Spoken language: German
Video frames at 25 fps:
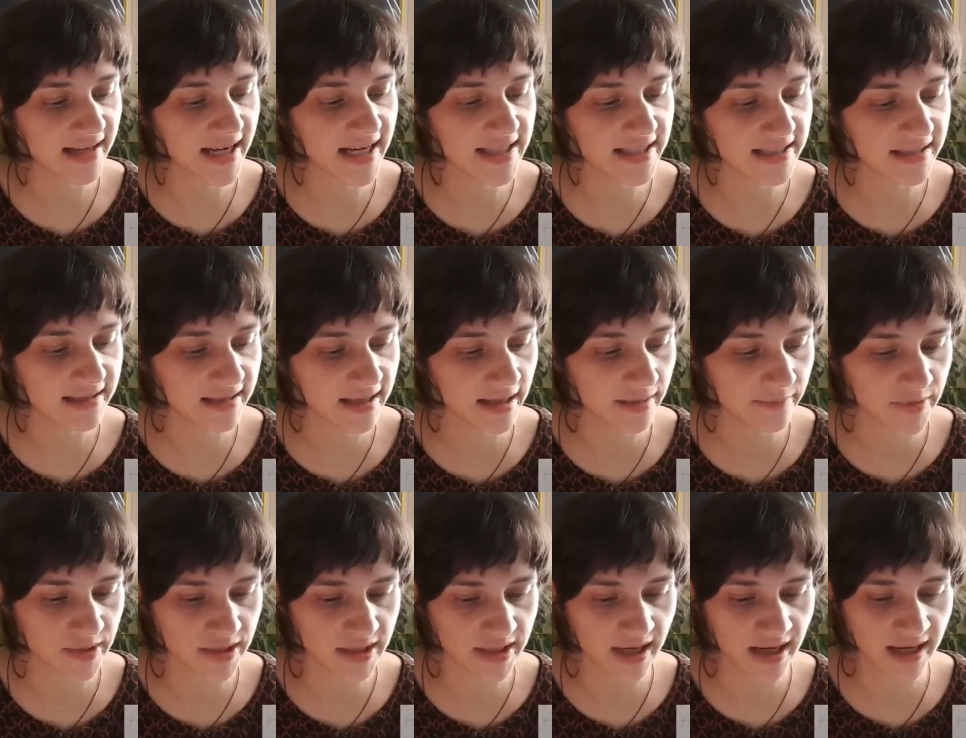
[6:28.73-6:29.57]
echte
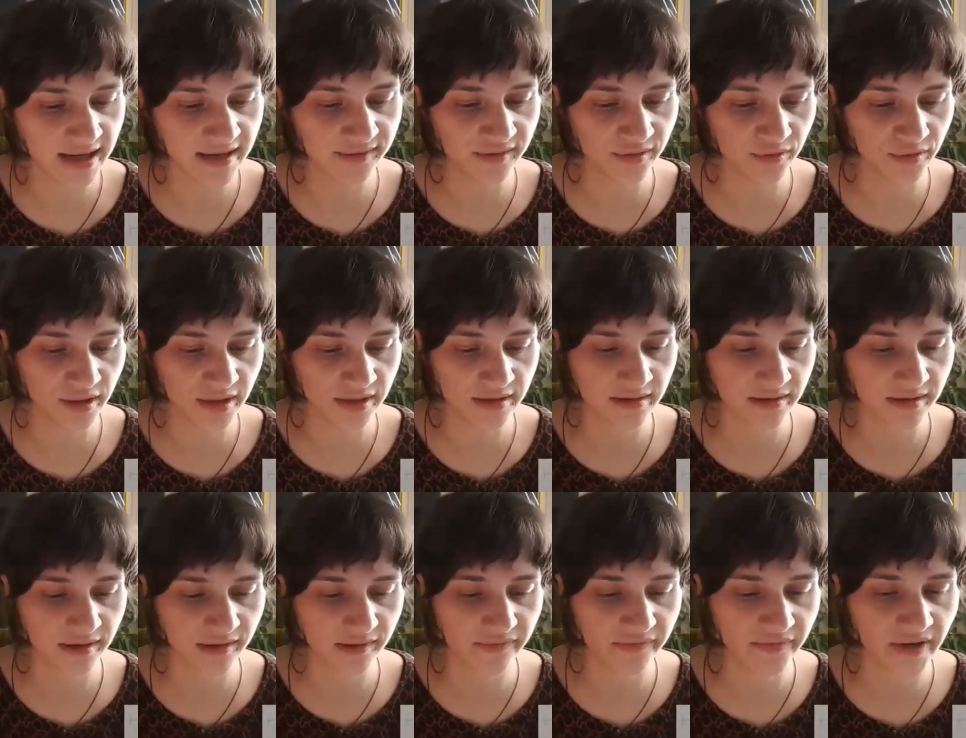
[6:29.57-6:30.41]
Kapital, sondern
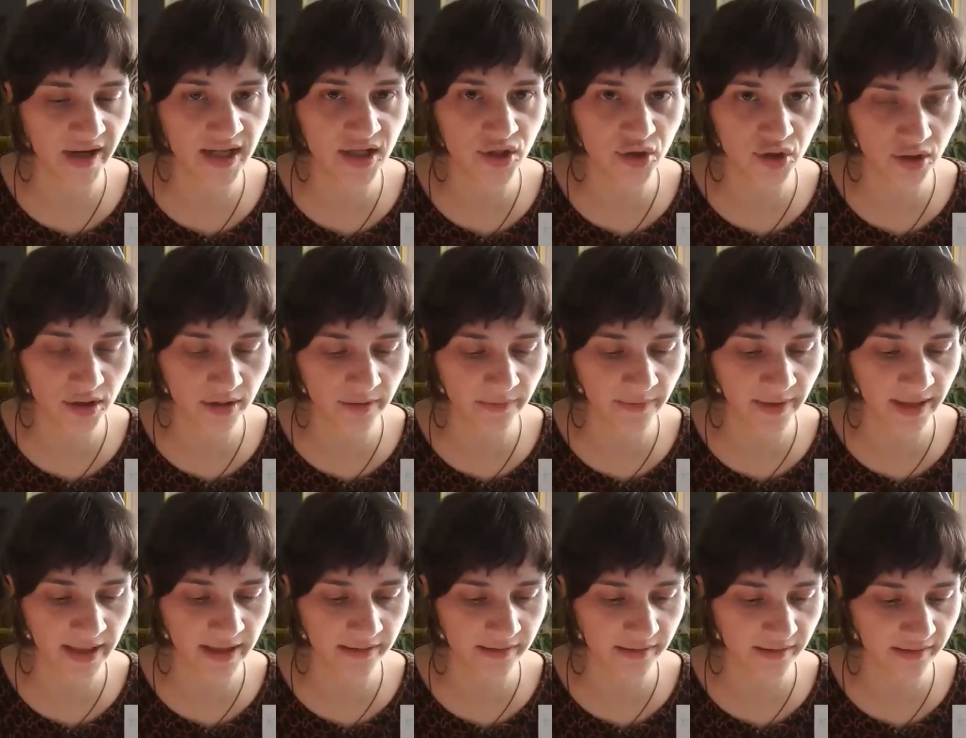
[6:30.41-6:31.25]
das falsche
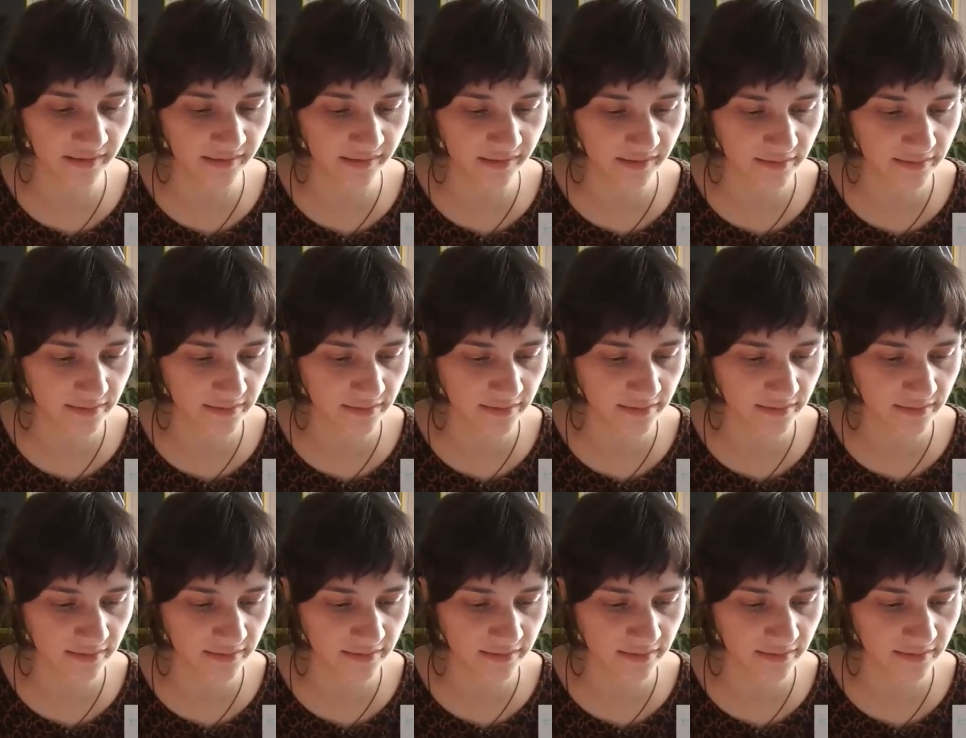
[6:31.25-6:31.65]
gemeint ist.